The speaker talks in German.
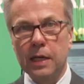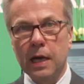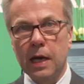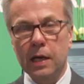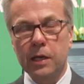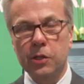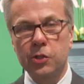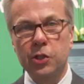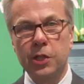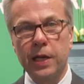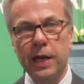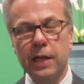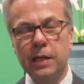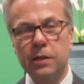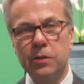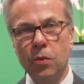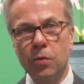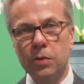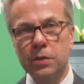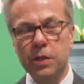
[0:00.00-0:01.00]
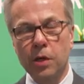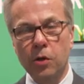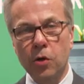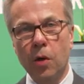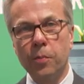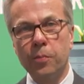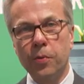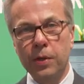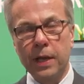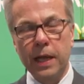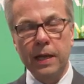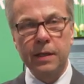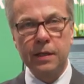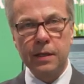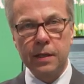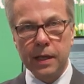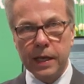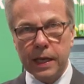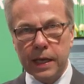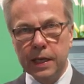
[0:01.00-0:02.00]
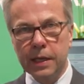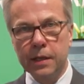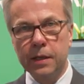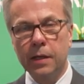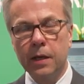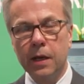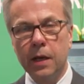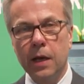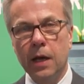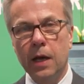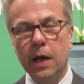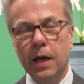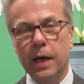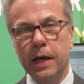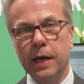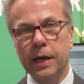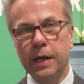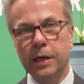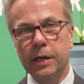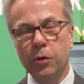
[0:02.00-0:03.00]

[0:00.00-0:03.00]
dargestellt unsere Komponenten in äh,